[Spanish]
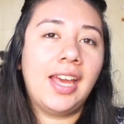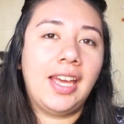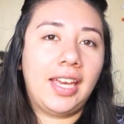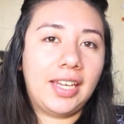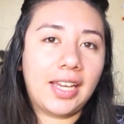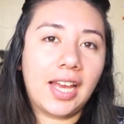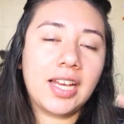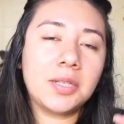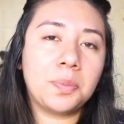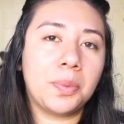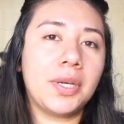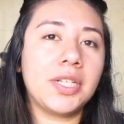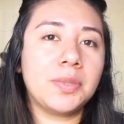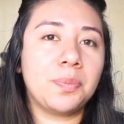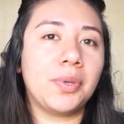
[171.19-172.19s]
y ya
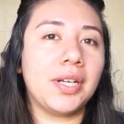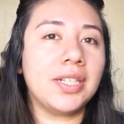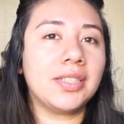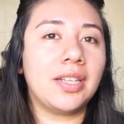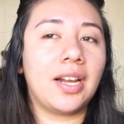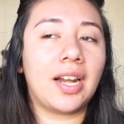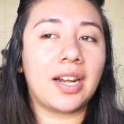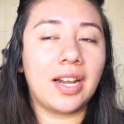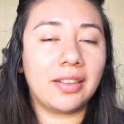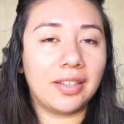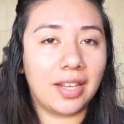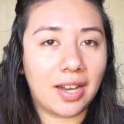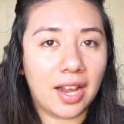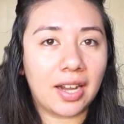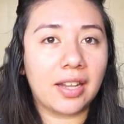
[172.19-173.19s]
después puedes
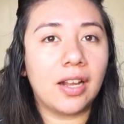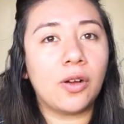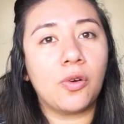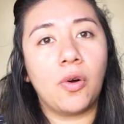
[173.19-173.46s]
retirarla